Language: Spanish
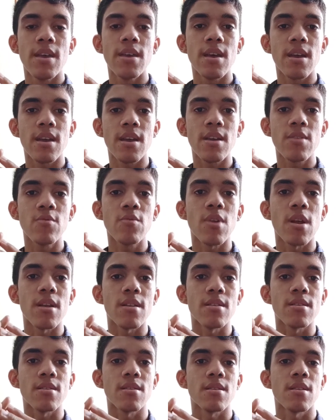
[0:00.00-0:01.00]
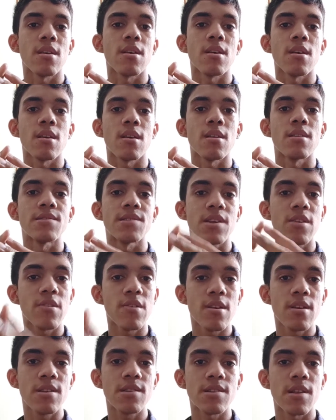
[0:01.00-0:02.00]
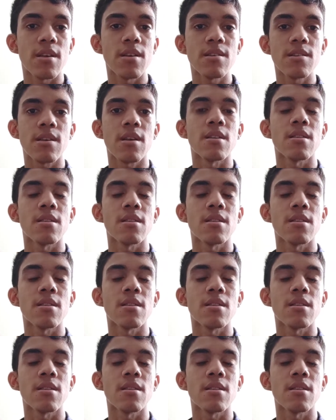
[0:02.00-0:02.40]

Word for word: Y es que durante el siglo XVI